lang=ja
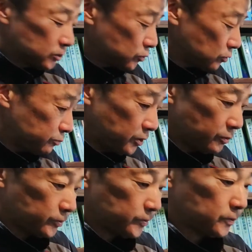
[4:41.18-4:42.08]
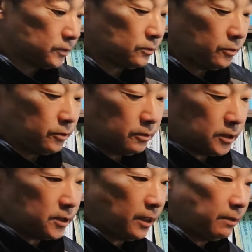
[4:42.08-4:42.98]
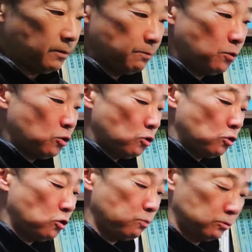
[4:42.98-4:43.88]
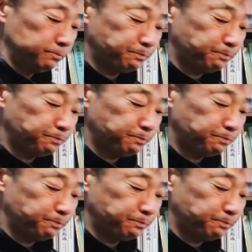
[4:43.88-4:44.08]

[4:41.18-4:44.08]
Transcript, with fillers: その武器の質というのはですね、もうほぼ、